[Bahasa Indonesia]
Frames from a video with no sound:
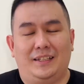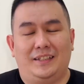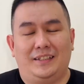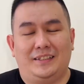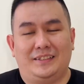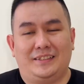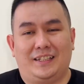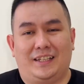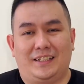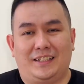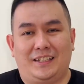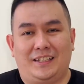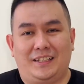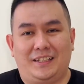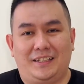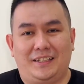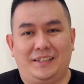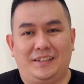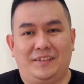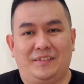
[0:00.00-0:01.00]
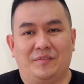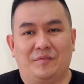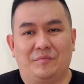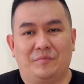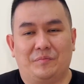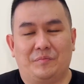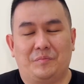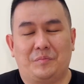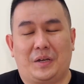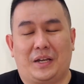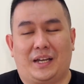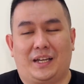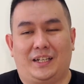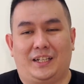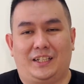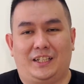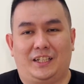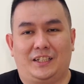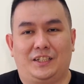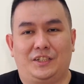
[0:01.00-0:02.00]
jadi
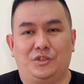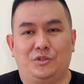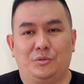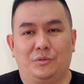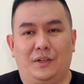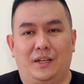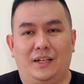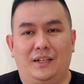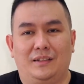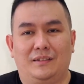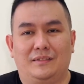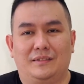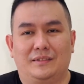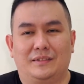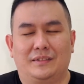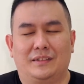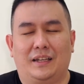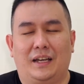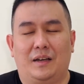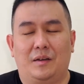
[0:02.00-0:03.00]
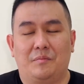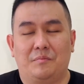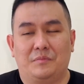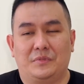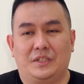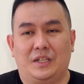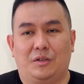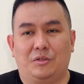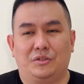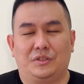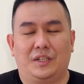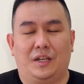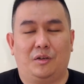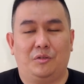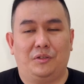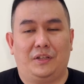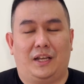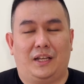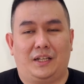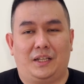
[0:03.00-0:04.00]
makanan yang dijual nggak
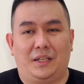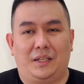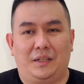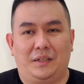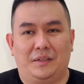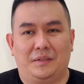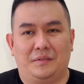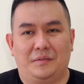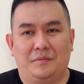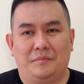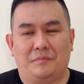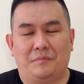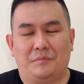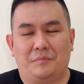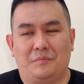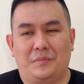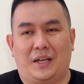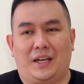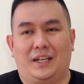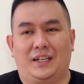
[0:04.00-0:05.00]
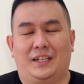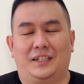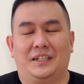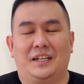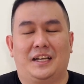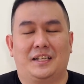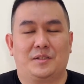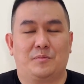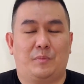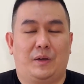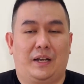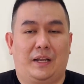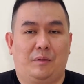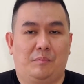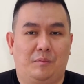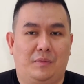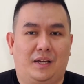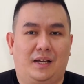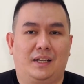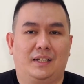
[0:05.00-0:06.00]
jauh-jauh dari makanan khas
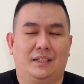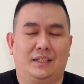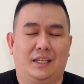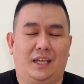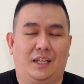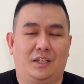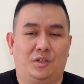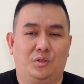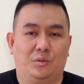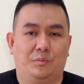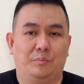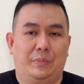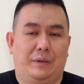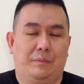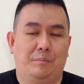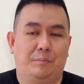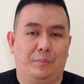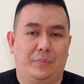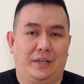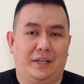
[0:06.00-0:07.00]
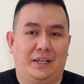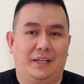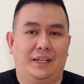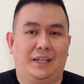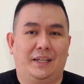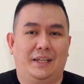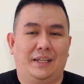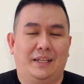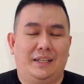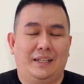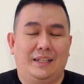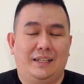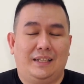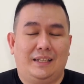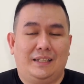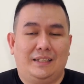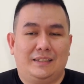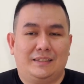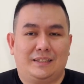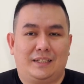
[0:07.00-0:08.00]
Palembang yaitu empek-empek.
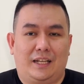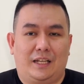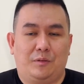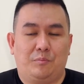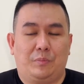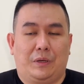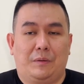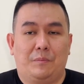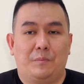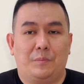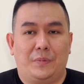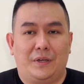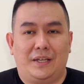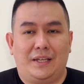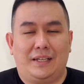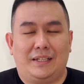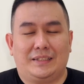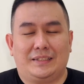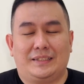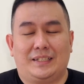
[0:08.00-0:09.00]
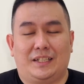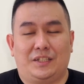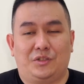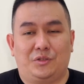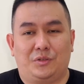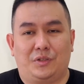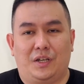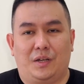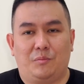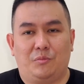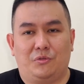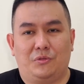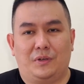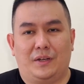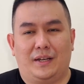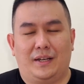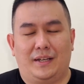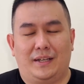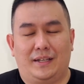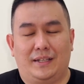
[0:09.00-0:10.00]
Selain pempek, saya juga
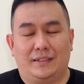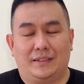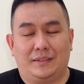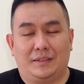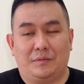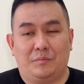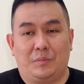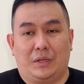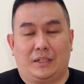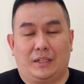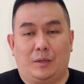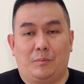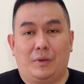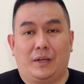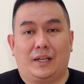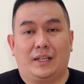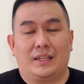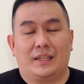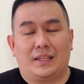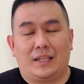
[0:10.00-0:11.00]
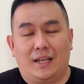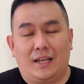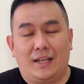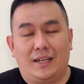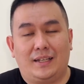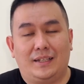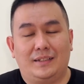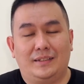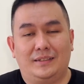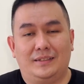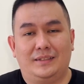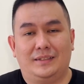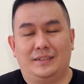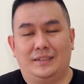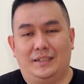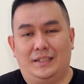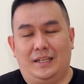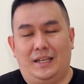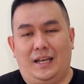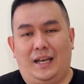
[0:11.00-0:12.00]
buat martabak kentang,
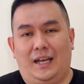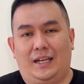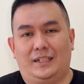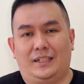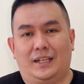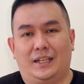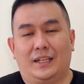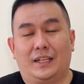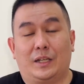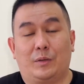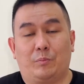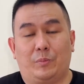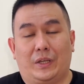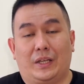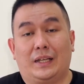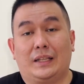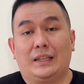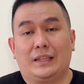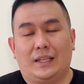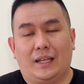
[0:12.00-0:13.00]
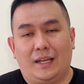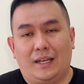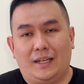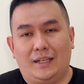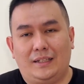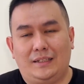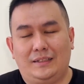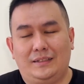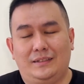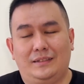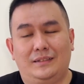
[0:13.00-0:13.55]
ada keripik kentang,